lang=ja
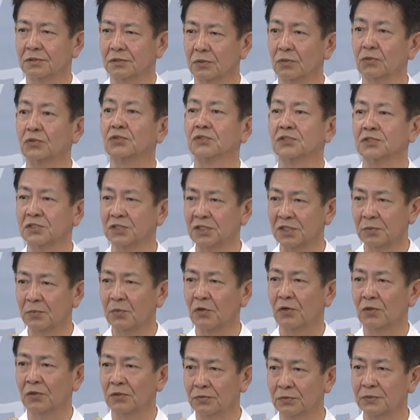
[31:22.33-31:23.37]
ことについて
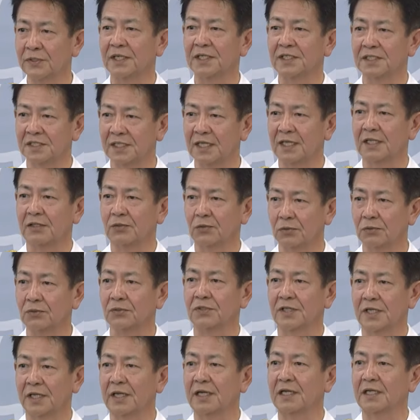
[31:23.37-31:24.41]
も復元したところ
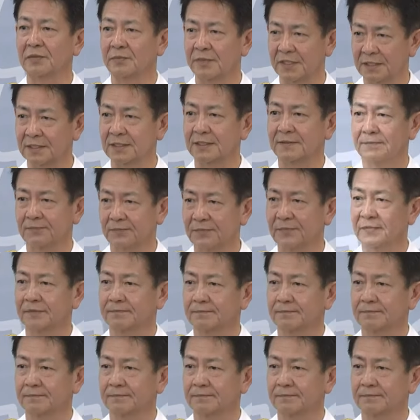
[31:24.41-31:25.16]
であります。